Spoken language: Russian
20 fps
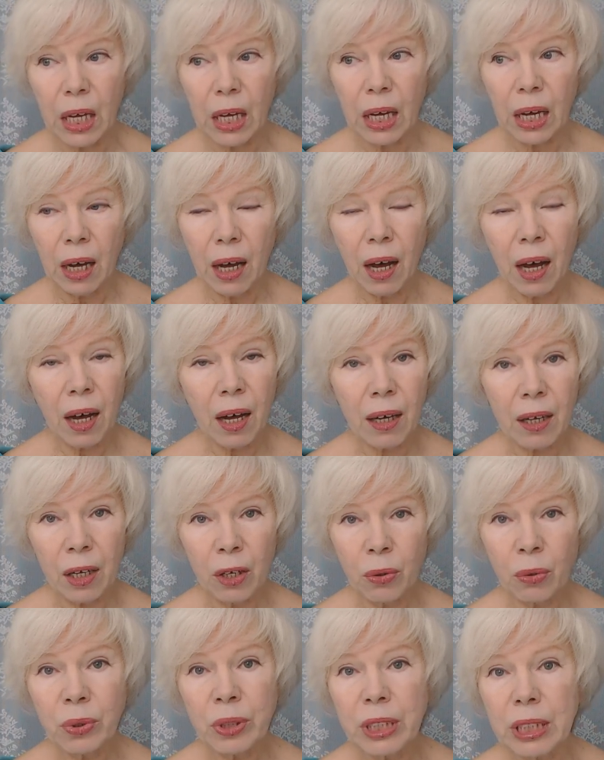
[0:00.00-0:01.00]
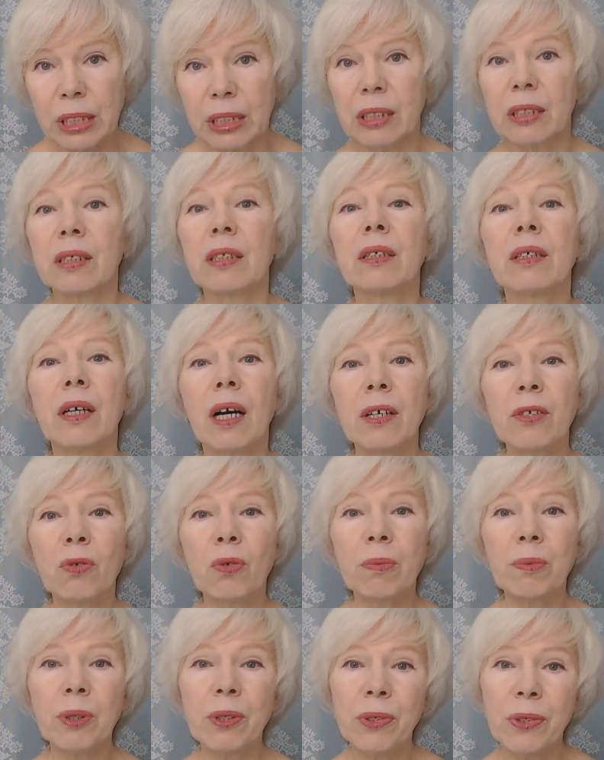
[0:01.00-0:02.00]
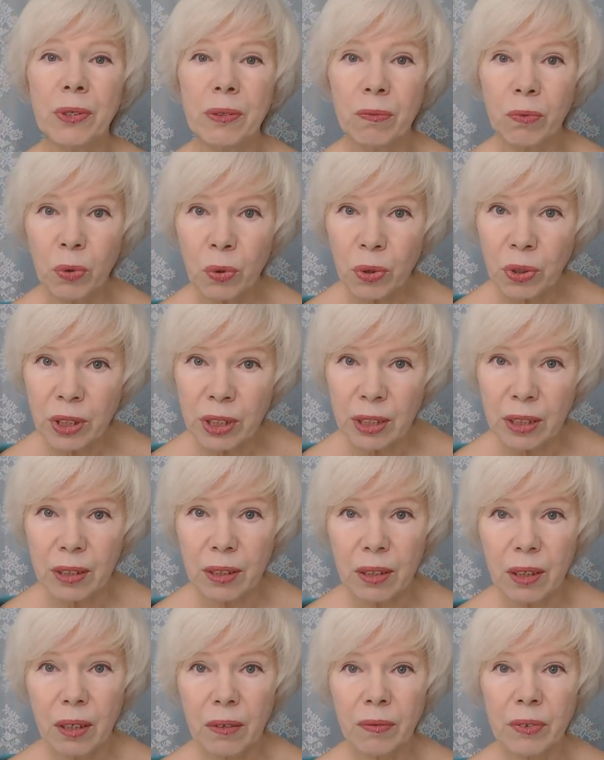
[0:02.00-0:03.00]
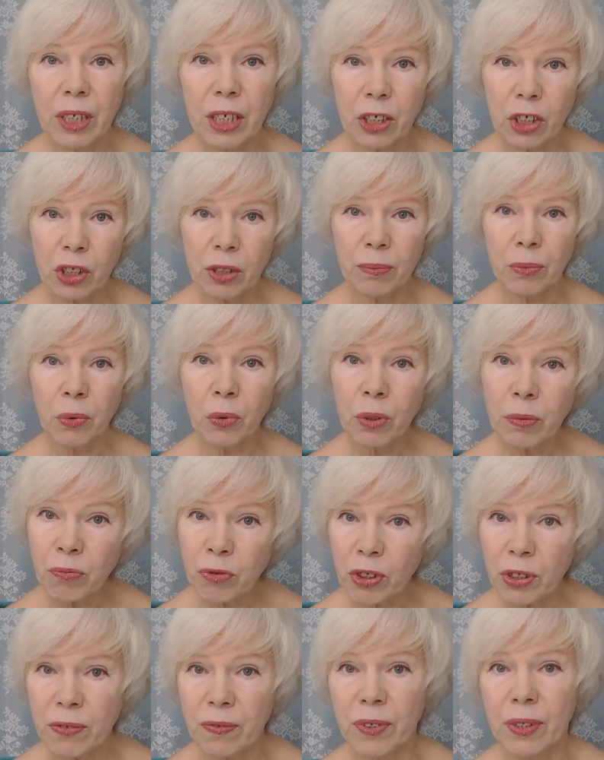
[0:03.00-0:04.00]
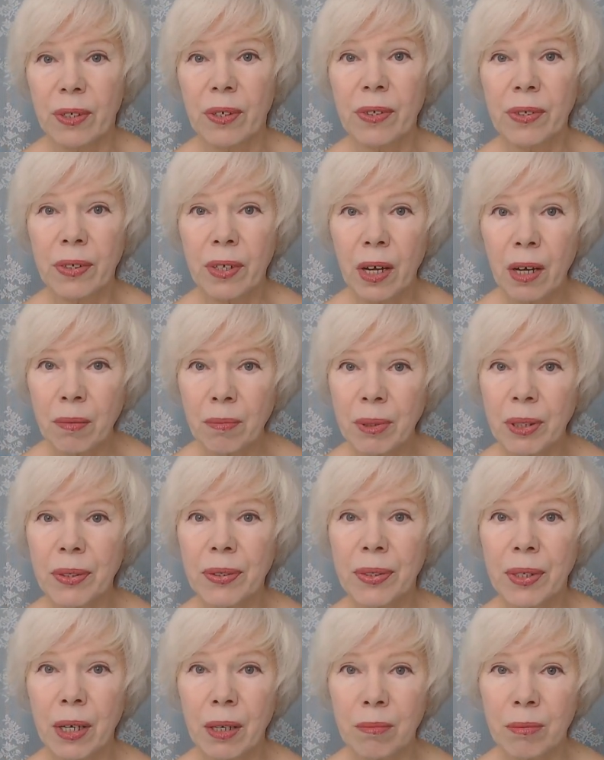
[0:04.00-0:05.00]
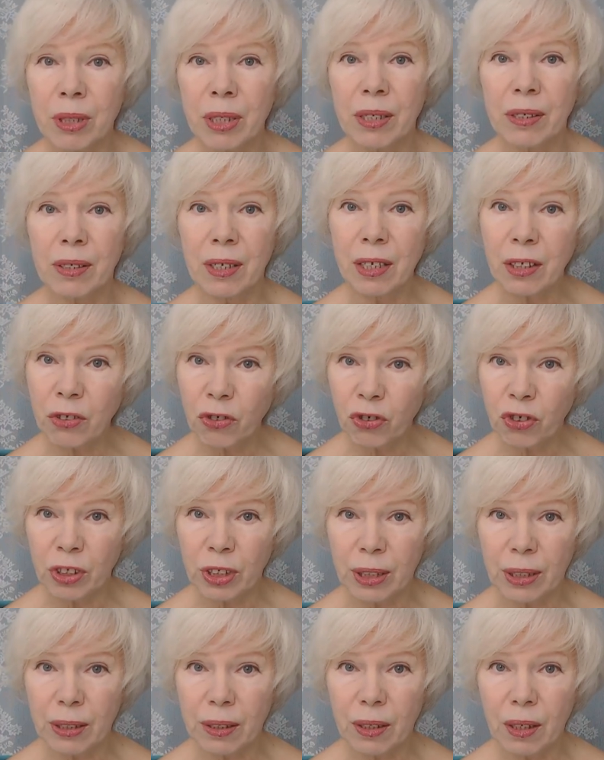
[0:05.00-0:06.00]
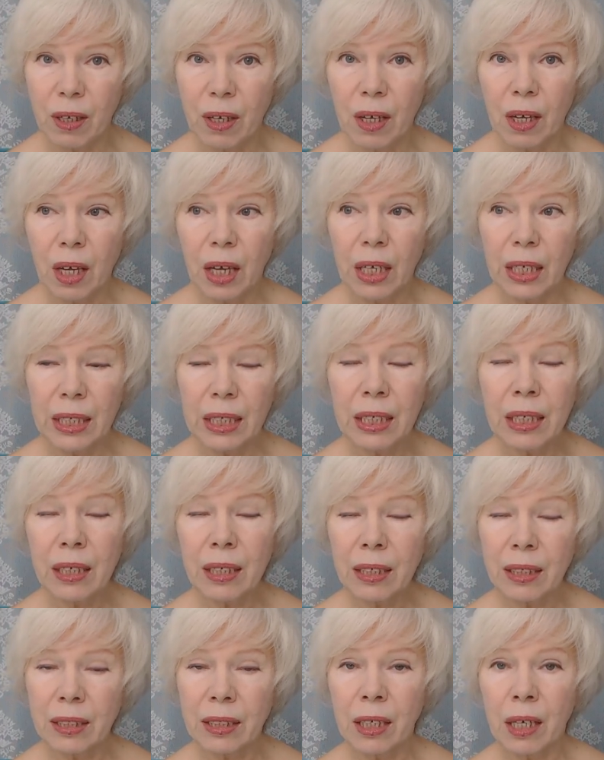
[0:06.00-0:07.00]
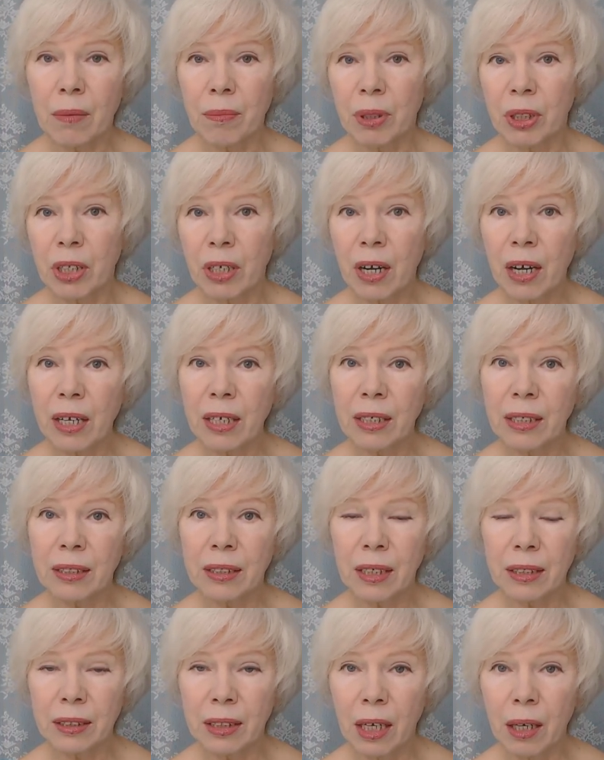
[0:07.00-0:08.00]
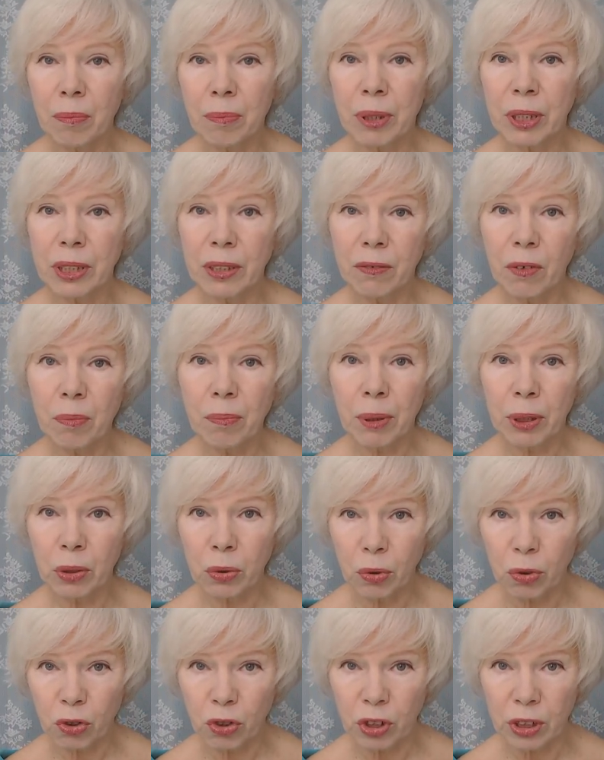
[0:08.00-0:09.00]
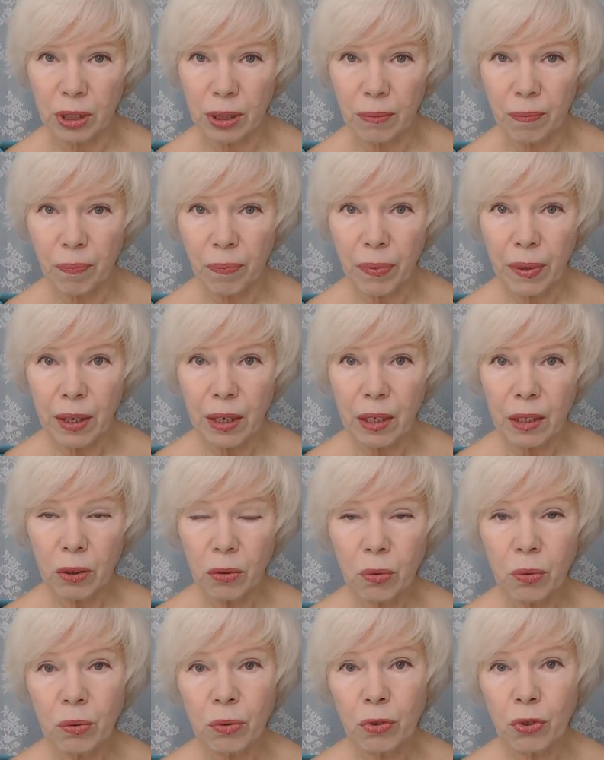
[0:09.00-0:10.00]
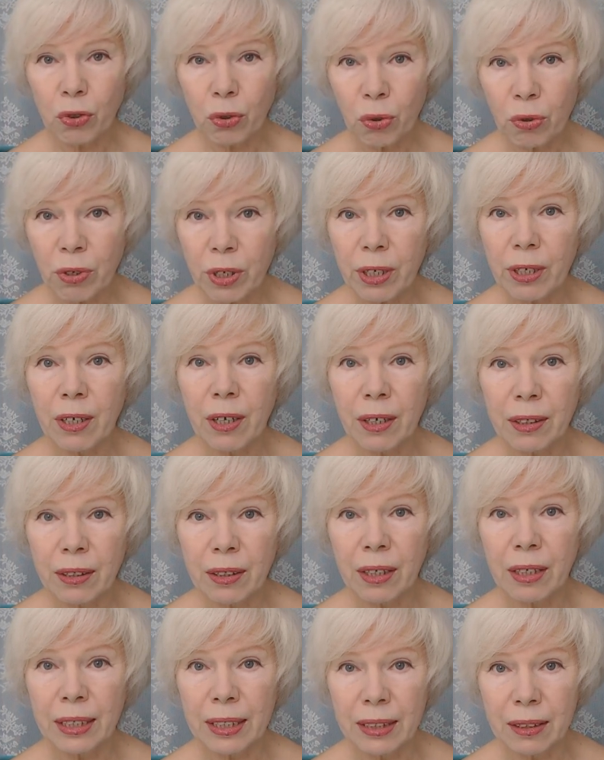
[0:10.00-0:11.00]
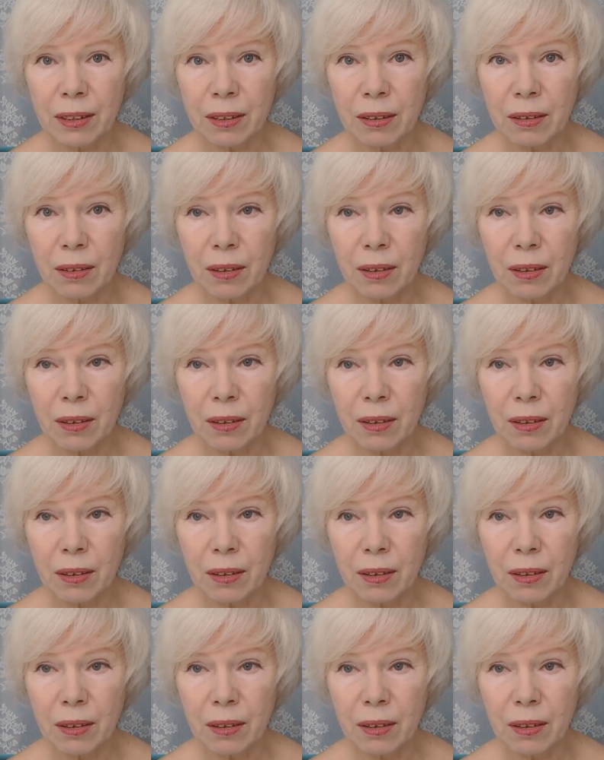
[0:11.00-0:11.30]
А люди, особенно сегодня, в нашем обществе самые-самые различные и диаметрально иногда противоположные. Ну, что греха таить?